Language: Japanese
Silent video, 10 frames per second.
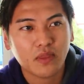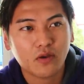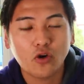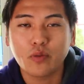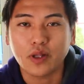
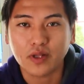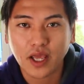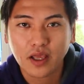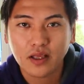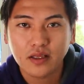神戸の
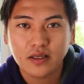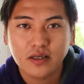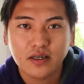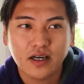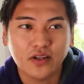ね、
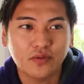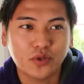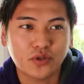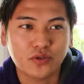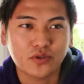あの、
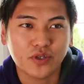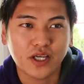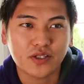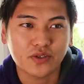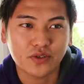僕の尊
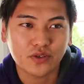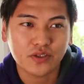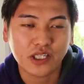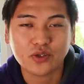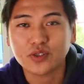敬する
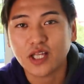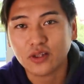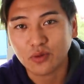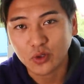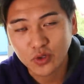社長さ
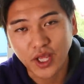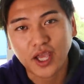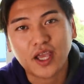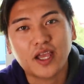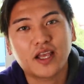んのもと
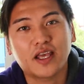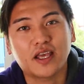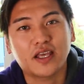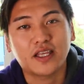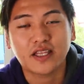で、
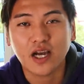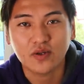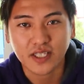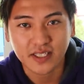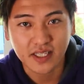え
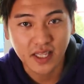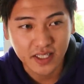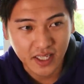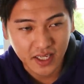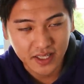インターンをさせてい
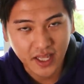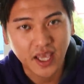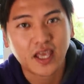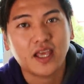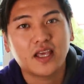ただい
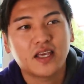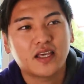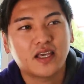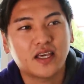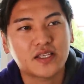て、
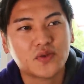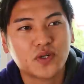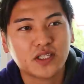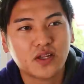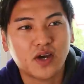えそ
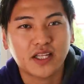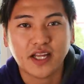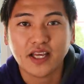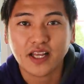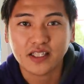の方の
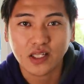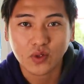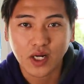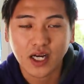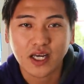働き方
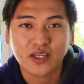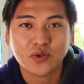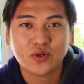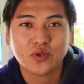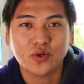とか、え
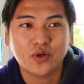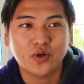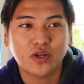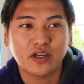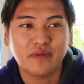その人
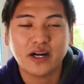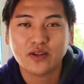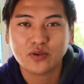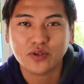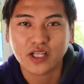の、え周り
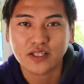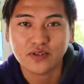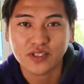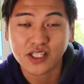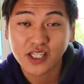の人に対
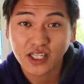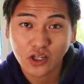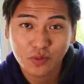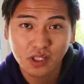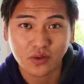する接し
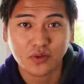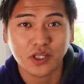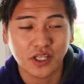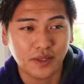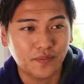方を見てる
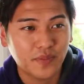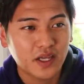時に、